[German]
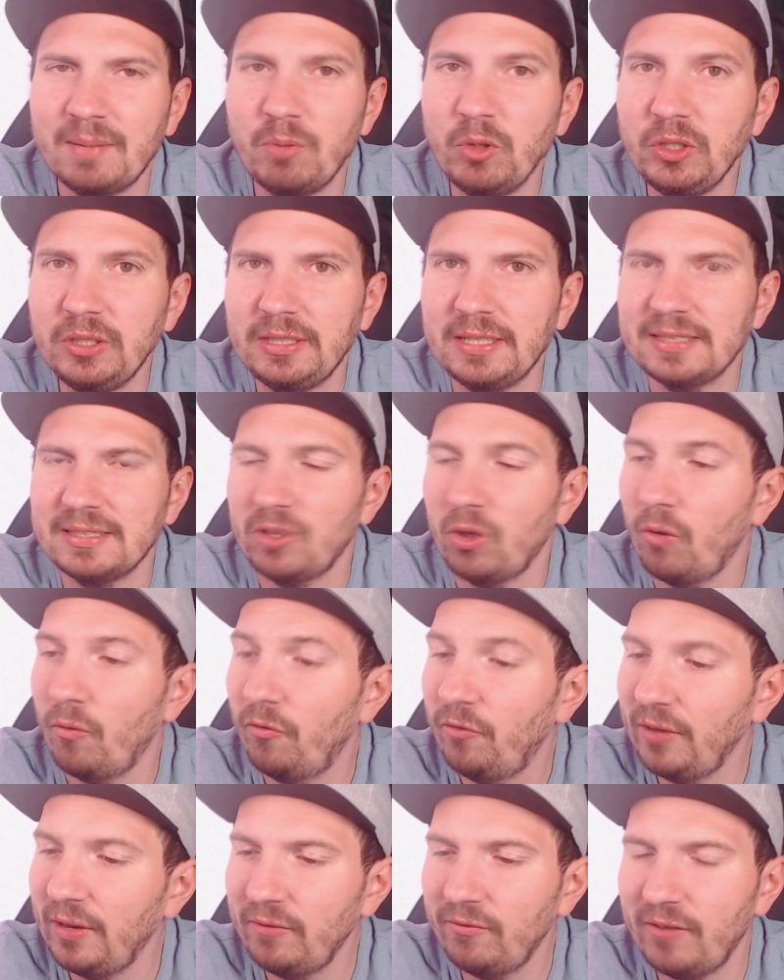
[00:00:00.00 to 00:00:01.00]
dann möchte ich das
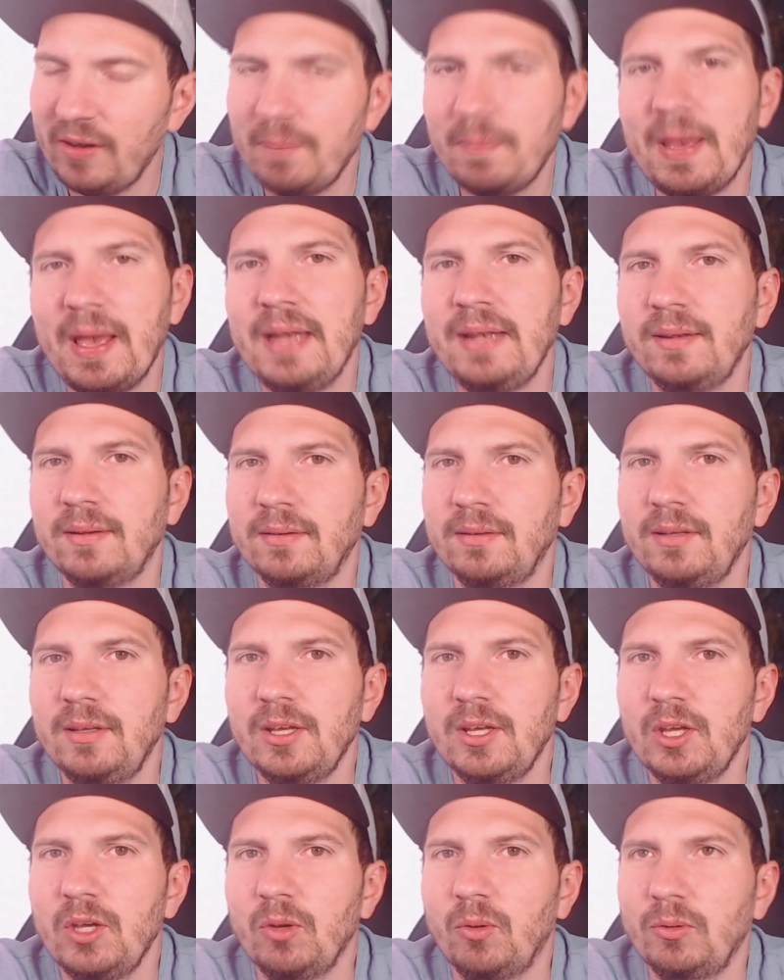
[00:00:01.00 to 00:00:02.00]
auf jeden Fall beenden.
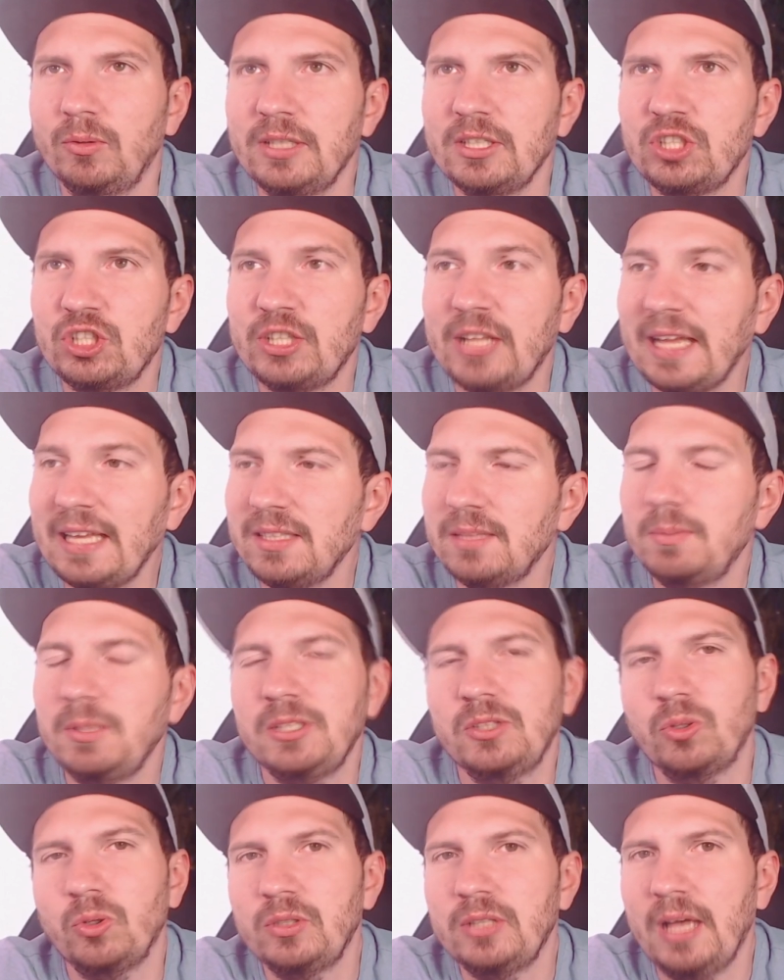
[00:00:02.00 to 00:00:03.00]
Und das stresst
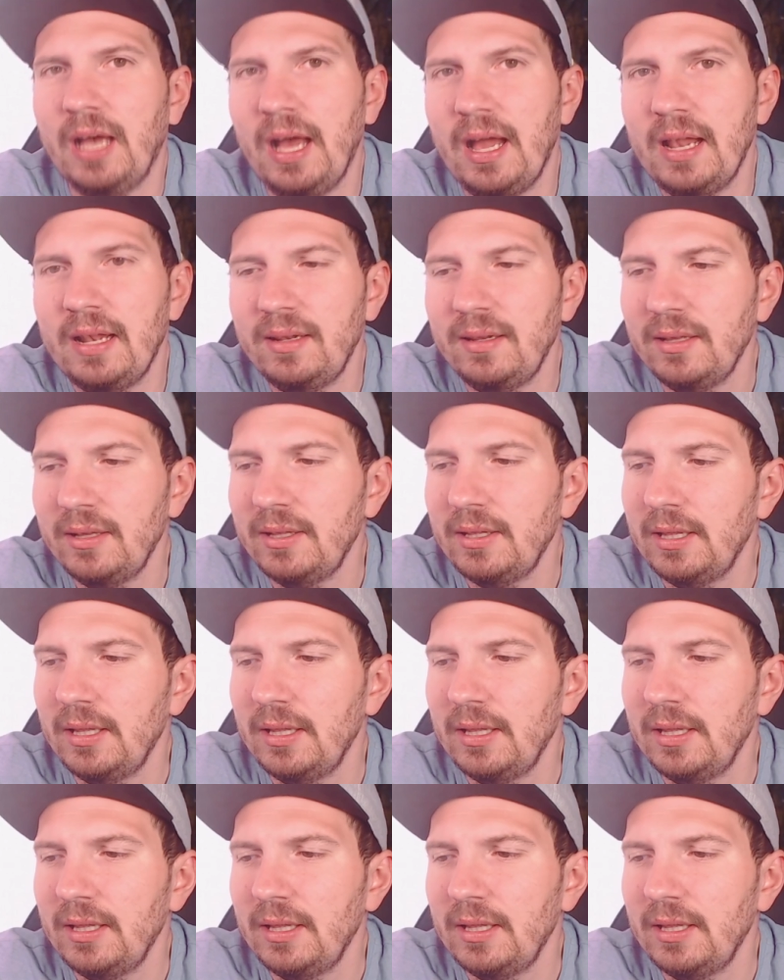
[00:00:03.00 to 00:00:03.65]
mich total.